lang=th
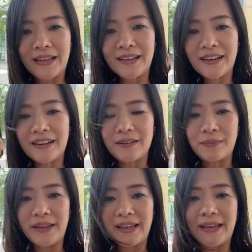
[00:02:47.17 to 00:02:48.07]
สปิเกอร์
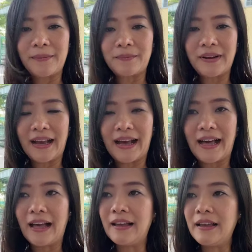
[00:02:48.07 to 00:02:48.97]
พี่อิมนะ
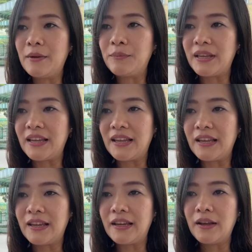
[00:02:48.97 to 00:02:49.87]
คะ มี
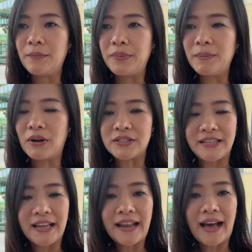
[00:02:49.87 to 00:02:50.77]
พี่หมอ
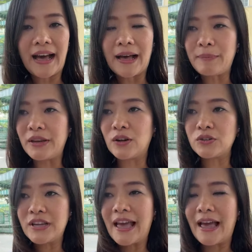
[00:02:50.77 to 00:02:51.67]
ศรียดา มี
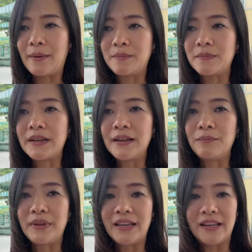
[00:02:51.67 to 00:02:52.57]
น้องแจม
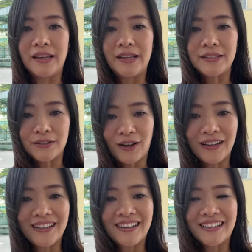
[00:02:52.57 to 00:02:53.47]
มีสส
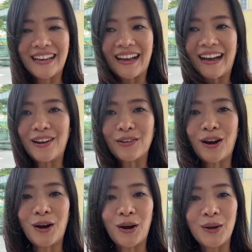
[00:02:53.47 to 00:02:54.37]
เอิร์ธนะคะ แล้ว
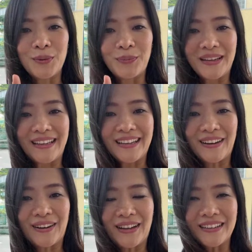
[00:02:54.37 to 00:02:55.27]
ก็พิธี
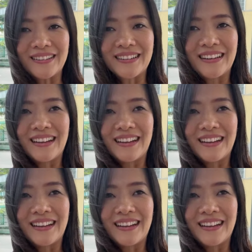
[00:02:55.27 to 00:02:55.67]
กร